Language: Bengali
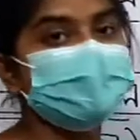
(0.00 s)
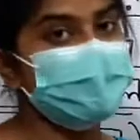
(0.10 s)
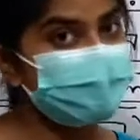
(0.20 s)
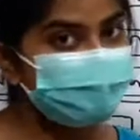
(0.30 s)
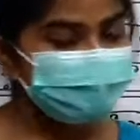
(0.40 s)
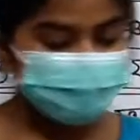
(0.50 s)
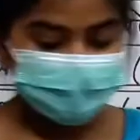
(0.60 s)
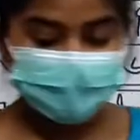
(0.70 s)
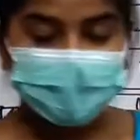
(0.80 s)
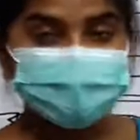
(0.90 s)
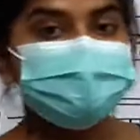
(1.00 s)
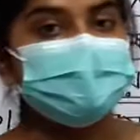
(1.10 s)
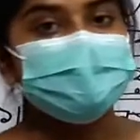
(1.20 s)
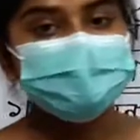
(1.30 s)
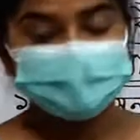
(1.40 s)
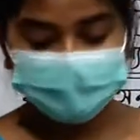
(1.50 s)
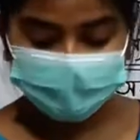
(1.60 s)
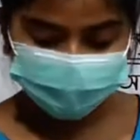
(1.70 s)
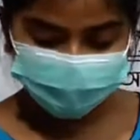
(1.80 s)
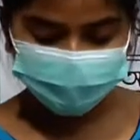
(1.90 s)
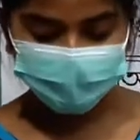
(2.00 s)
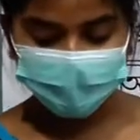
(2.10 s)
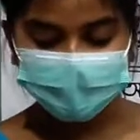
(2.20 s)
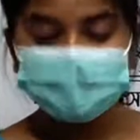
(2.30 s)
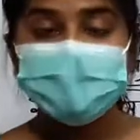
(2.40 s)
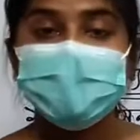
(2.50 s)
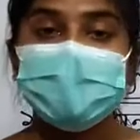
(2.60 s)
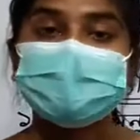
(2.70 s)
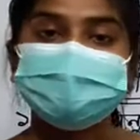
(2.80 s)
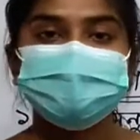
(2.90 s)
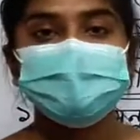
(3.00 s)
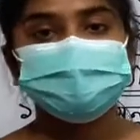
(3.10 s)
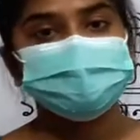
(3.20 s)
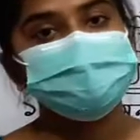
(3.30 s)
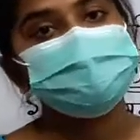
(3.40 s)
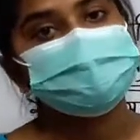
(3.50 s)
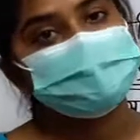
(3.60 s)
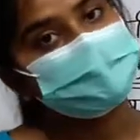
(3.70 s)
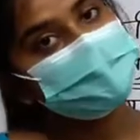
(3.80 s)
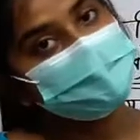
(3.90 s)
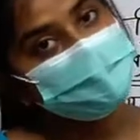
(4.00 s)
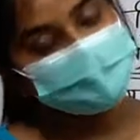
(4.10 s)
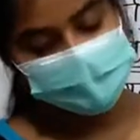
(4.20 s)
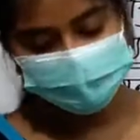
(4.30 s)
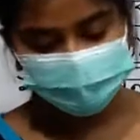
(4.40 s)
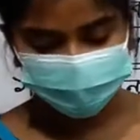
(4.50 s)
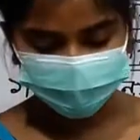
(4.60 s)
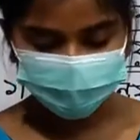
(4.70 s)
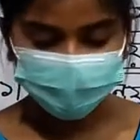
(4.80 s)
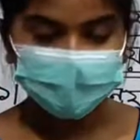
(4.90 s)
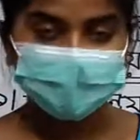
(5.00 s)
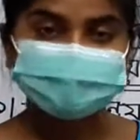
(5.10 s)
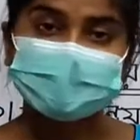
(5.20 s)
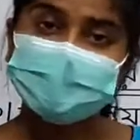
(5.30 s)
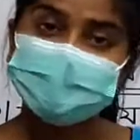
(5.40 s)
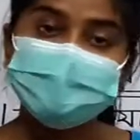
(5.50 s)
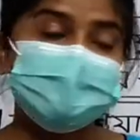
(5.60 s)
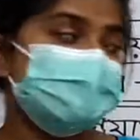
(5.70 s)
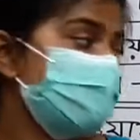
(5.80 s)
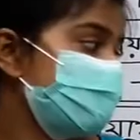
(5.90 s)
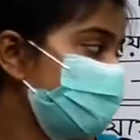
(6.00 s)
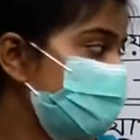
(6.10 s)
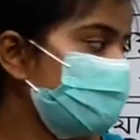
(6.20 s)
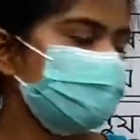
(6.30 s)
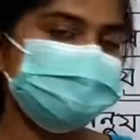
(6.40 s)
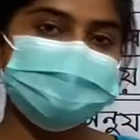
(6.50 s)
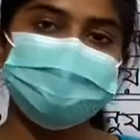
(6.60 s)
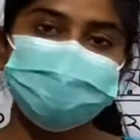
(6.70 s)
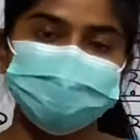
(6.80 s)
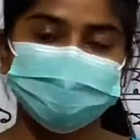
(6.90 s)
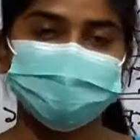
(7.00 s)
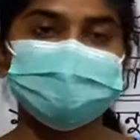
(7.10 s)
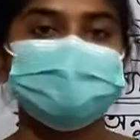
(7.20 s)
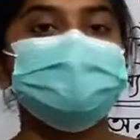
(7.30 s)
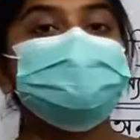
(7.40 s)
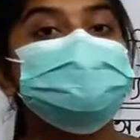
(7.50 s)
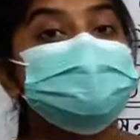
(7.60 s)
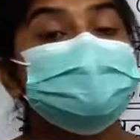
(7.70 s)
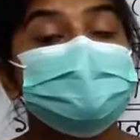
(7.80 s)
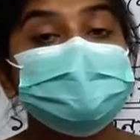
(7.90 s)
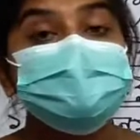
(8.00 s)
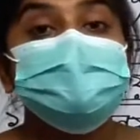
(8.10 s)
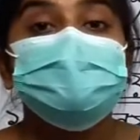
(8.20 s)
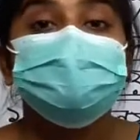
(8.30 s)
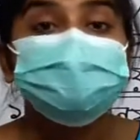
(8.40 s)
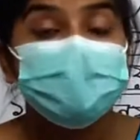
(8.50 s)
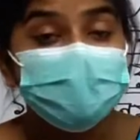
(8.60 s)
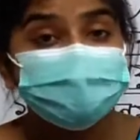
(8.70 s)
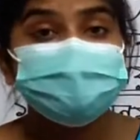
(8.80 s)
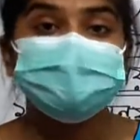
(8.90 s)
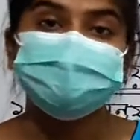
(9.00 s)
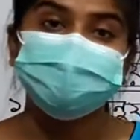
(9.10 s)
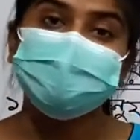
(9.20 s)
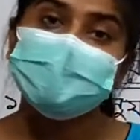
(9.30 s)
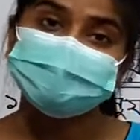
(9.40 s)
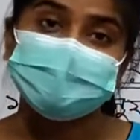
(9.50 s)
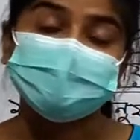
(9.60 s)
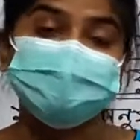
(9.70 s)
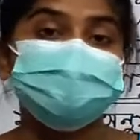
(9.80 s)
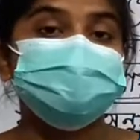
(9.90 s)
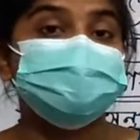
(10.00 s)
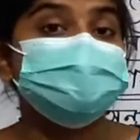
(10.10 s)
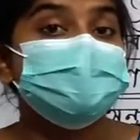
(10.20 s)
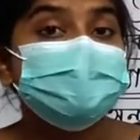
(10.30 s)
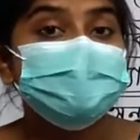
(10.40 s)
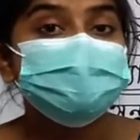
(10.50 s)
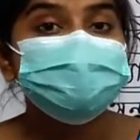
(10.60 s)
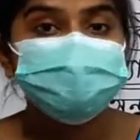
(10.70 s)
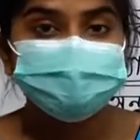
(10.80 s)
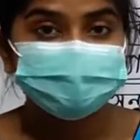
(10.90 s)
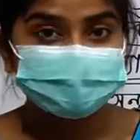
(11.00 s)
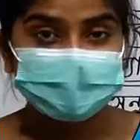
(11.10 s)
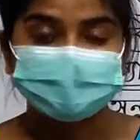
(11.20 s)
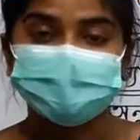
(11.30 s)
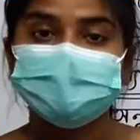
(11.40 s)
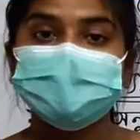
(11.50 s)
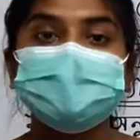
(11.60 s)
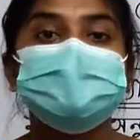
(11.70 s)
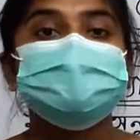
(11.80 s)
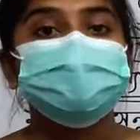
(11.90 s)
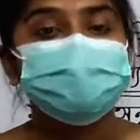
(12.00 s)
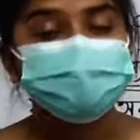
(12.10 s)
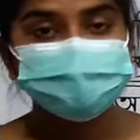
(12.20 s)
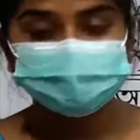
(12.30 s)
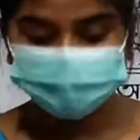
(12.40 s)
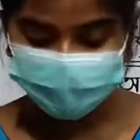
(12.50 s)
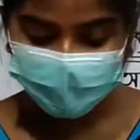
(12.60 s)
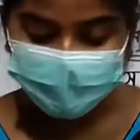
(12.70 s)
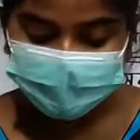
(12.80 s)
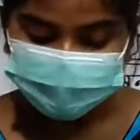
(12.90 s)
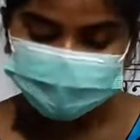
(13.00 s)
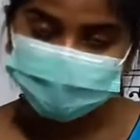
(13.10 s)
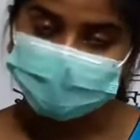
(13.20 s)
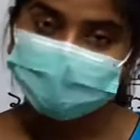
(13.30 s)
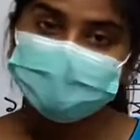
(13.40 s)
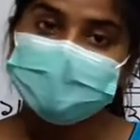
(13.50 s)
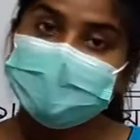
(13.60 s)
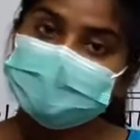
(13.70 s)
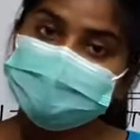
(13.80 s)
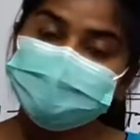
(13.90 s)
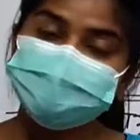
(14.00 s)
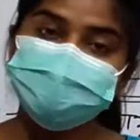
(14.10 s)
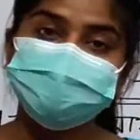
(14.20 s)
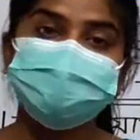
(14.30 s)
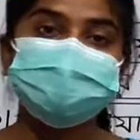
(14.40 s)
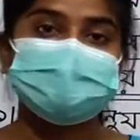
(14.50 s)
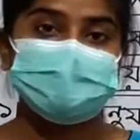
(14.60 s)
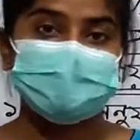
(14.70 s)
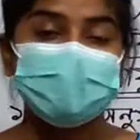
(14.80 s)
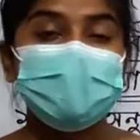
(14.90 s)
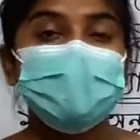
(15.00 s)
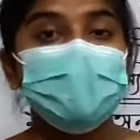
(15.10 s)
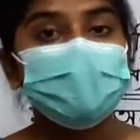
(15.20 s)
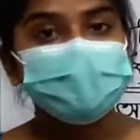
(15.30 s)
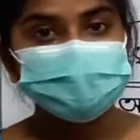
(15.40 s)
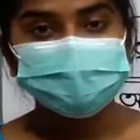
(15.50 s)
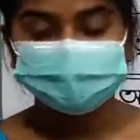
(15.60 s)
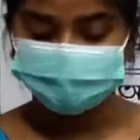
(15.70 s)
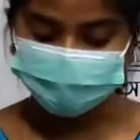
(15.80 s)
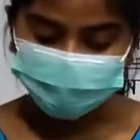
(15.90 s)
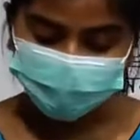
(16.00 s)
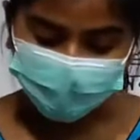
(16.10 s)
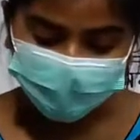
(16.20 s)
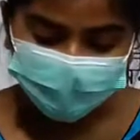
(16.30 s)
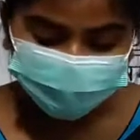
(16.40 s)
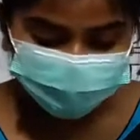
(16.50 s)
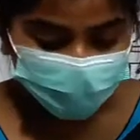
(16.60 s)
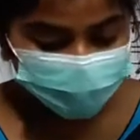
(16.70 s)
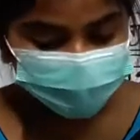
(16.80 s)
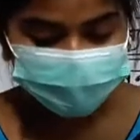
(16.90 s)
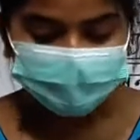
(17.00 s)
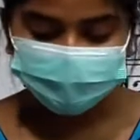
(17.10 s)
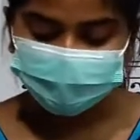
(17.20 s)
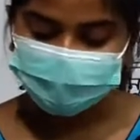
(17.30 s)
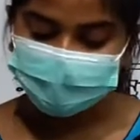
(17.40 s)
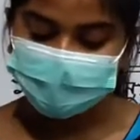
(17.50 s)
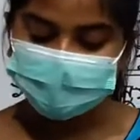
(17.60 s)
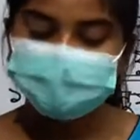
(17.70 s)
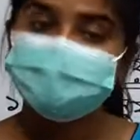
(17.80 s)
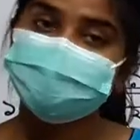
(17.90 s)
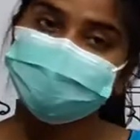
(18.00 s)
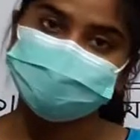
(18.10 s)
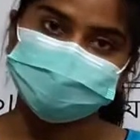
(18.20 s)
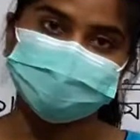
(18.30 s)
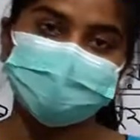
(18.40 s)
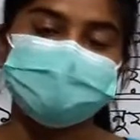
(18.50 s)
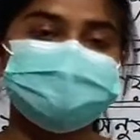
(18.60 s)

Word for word: কেন কেন না এর কি হয় একটা মাত্র ফুল থেকে অনেকগুলো ফল হয় তাই একে বলা হচ্ছে গুচ্ছফল তাহলে গুচ্ছফলের উদাহরণ কিন্তু আতা কিন্তু যদি বলা হয় গুচ্ছফল কাকে বলে তখন বলবে যে যখন একটি মাত্র ফুল থেকে অনেকগুলো ফল হয় তখন তাকে বলা হয় গুচ্ছফল